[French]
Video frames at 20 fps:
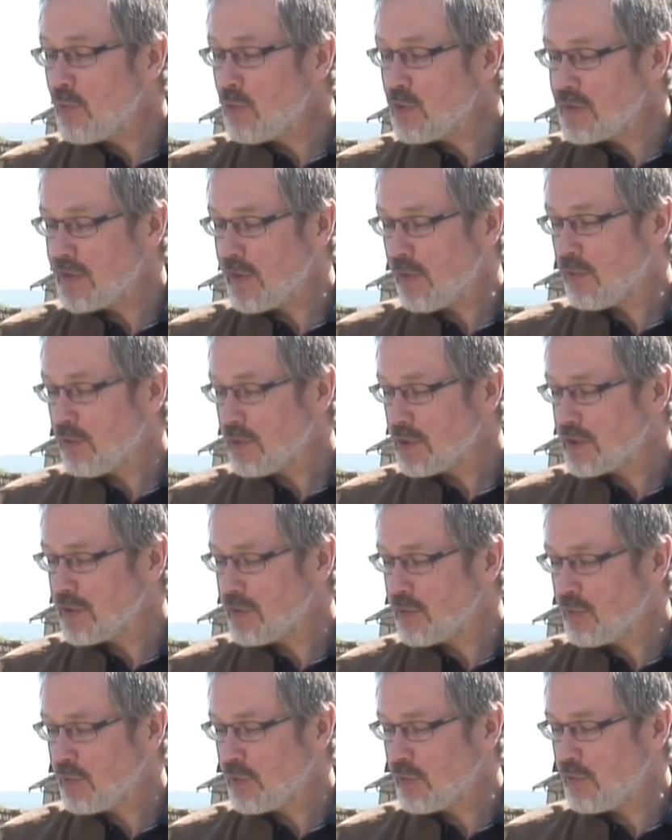hameau c'est Roche, et
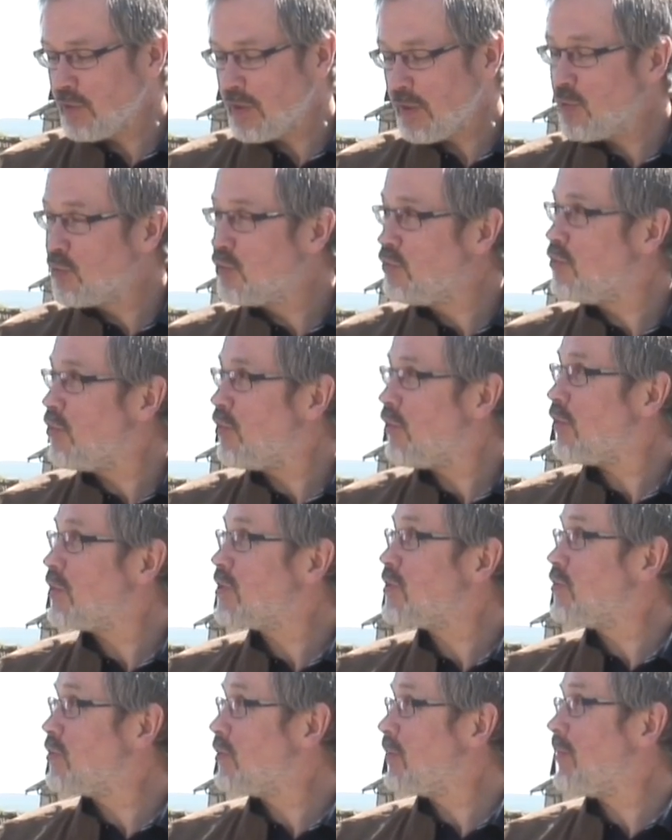donc euh, il y a beaucoup de
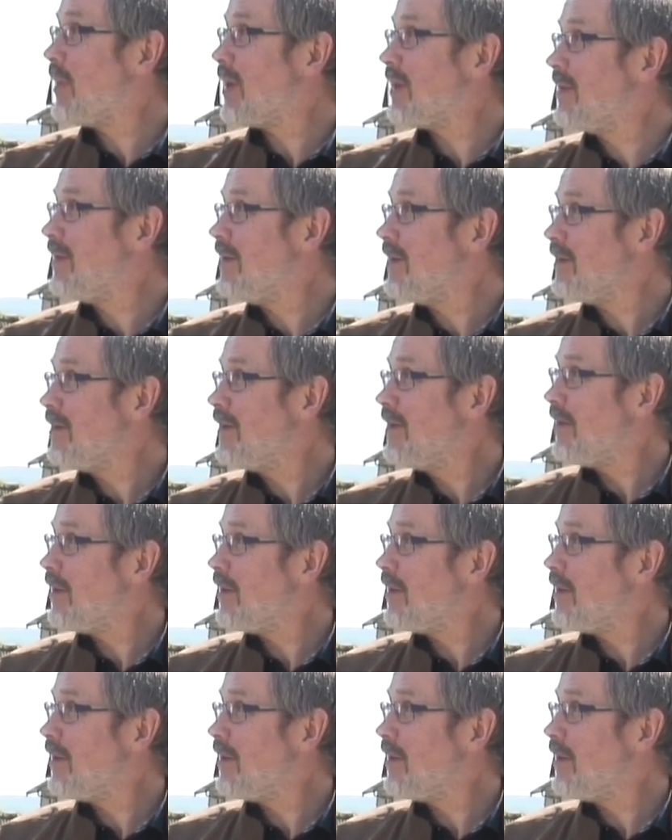roches justement par terre,